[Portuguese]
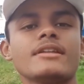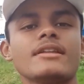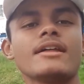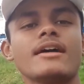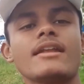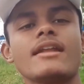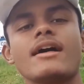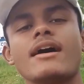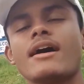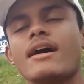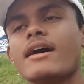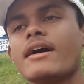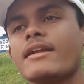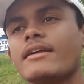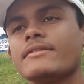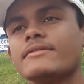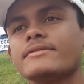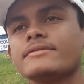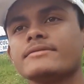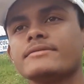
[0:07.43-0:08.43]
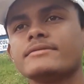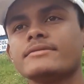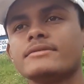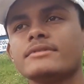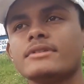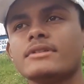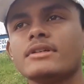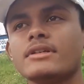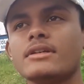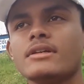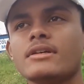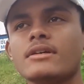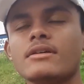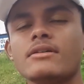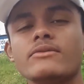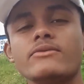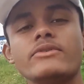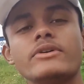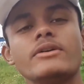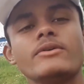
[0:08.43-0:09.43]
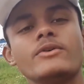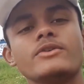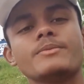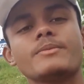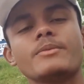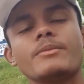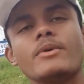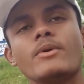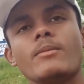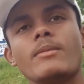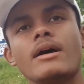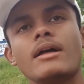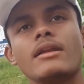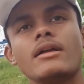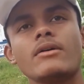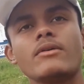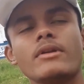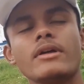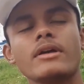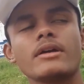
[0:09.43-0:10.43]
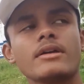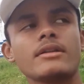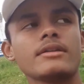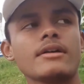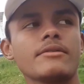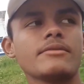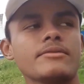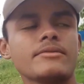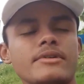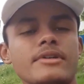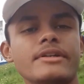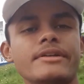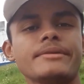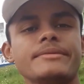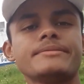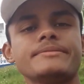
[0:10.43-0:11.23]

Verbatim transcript: Tá na área, viu? Veio ontem pro meu balão, né? Quinta-feira.